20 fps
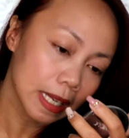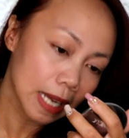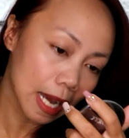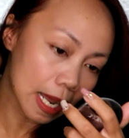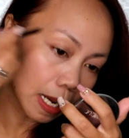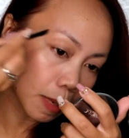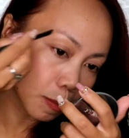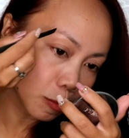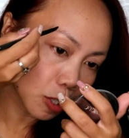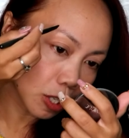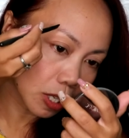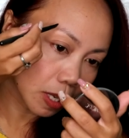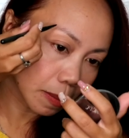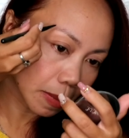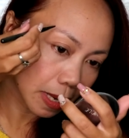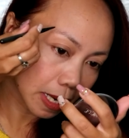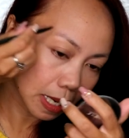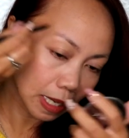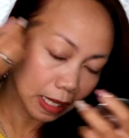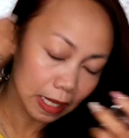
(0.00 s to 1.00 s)
alam nyo
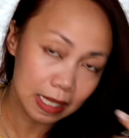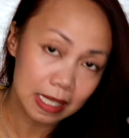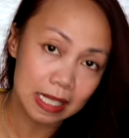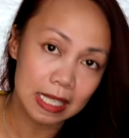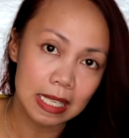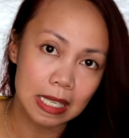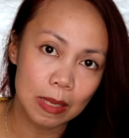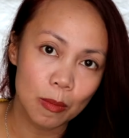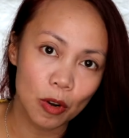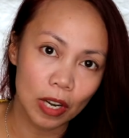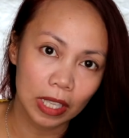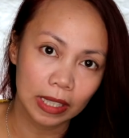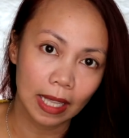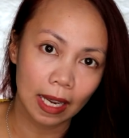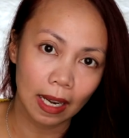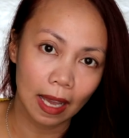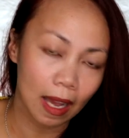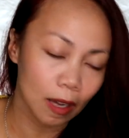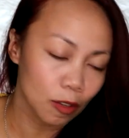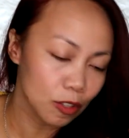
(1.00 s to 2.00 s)
naman na nagsisimula
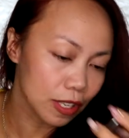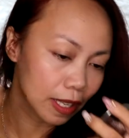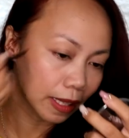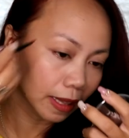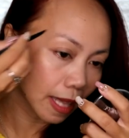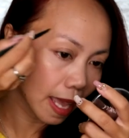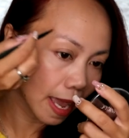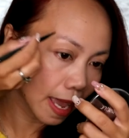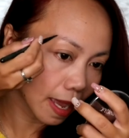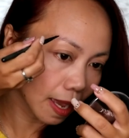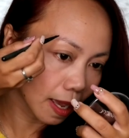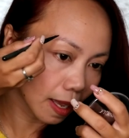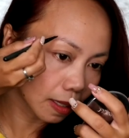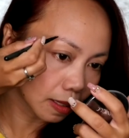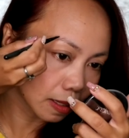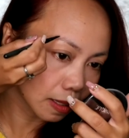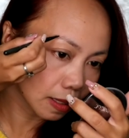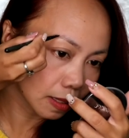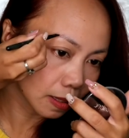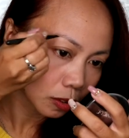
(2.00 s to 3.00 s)
talaga ako sa
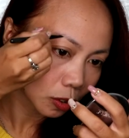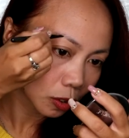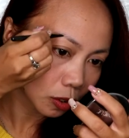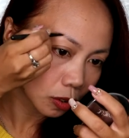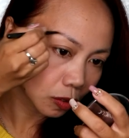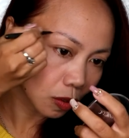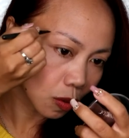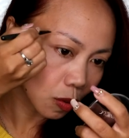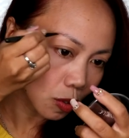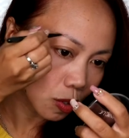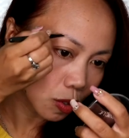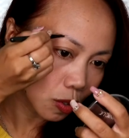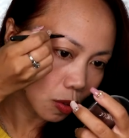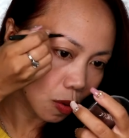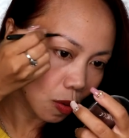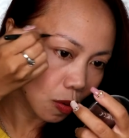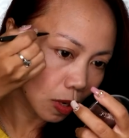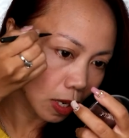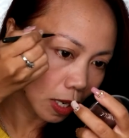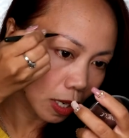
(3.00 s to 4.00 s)
tail.
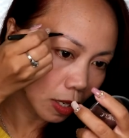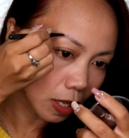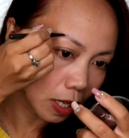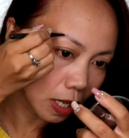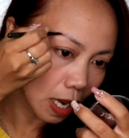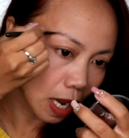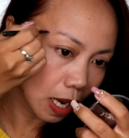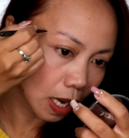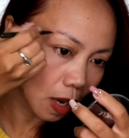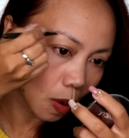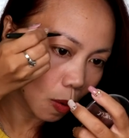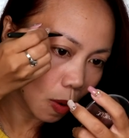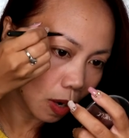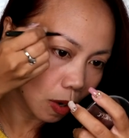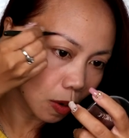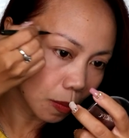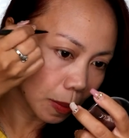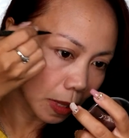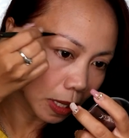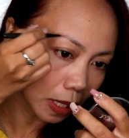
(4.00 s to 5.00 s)
Stroke-stroke lang yung ginagawa
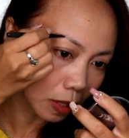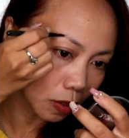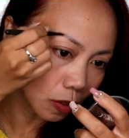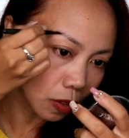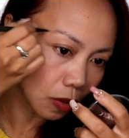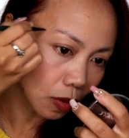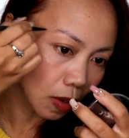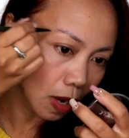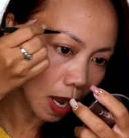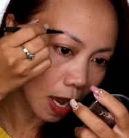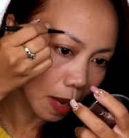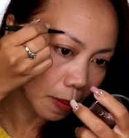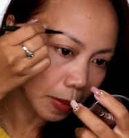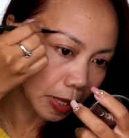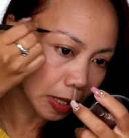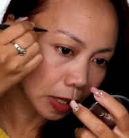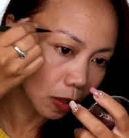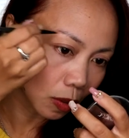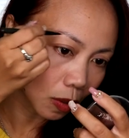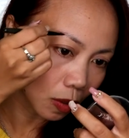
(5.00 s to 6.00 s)
ko pag ito yung
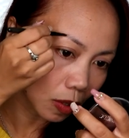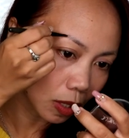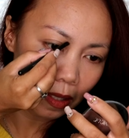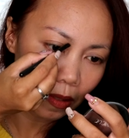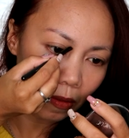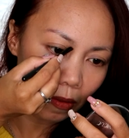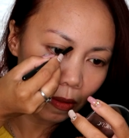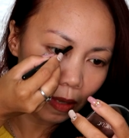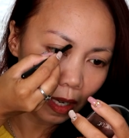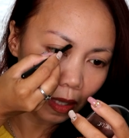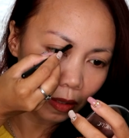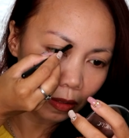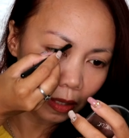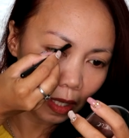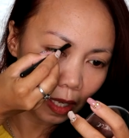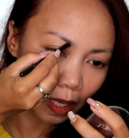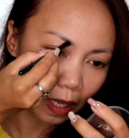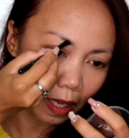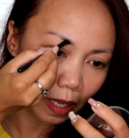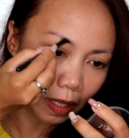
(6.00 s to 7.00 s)
gamit ko. Nauna ko
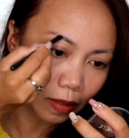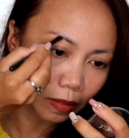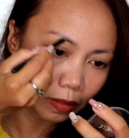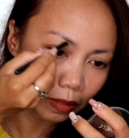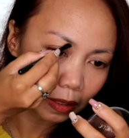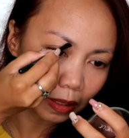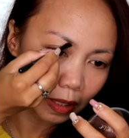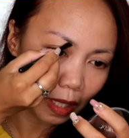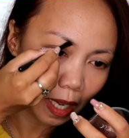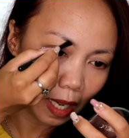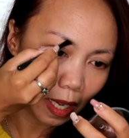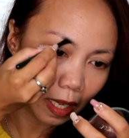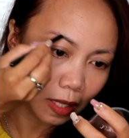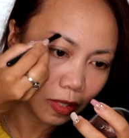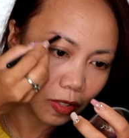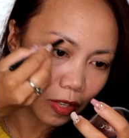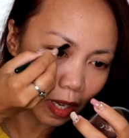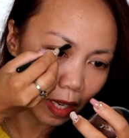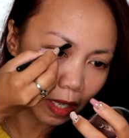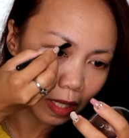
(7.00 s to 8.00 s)
talaga yung tail,
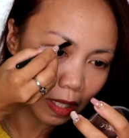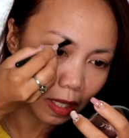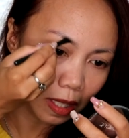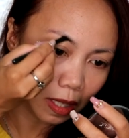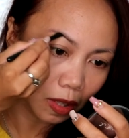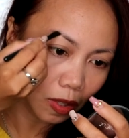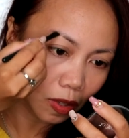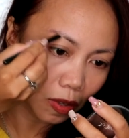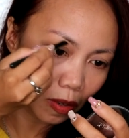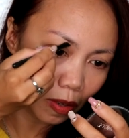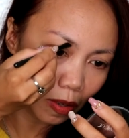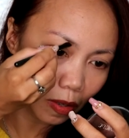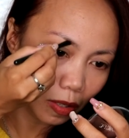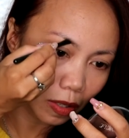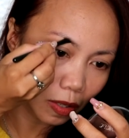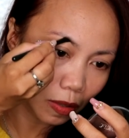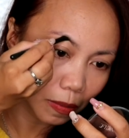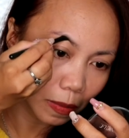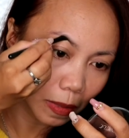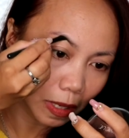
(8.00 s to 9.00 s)
tsaka dito
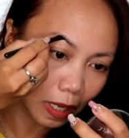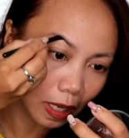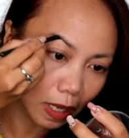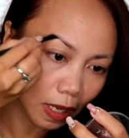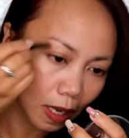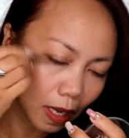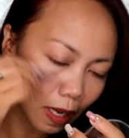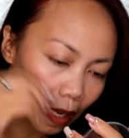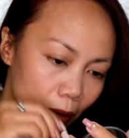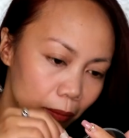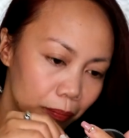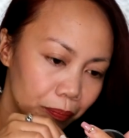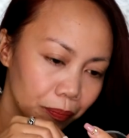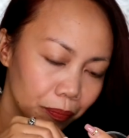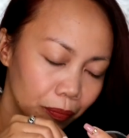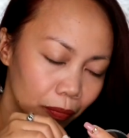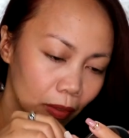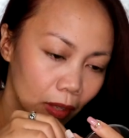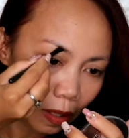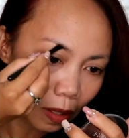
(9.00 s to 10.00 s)
yung uh,
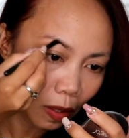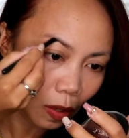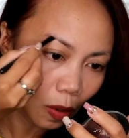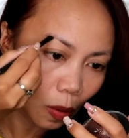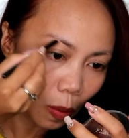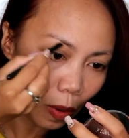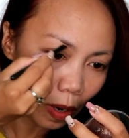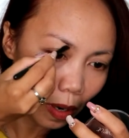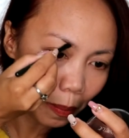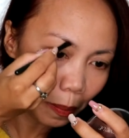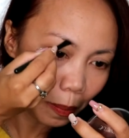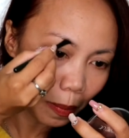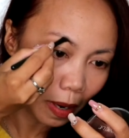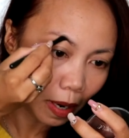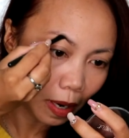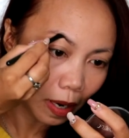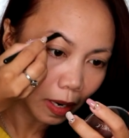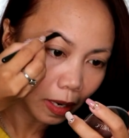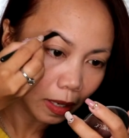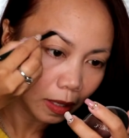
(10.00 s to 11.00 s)
lower
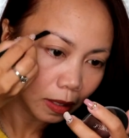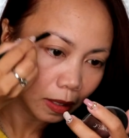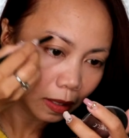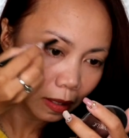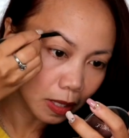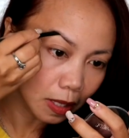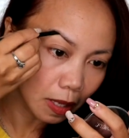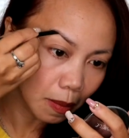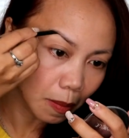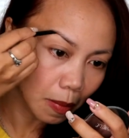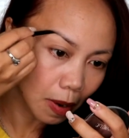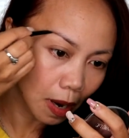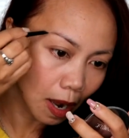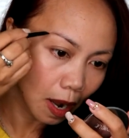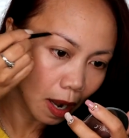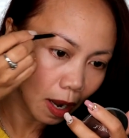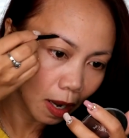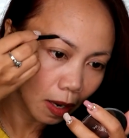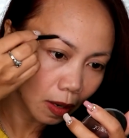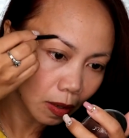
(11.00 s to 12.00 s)
part sa
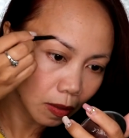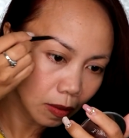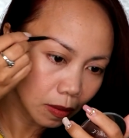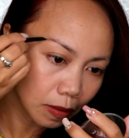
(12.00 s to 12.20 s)
brow.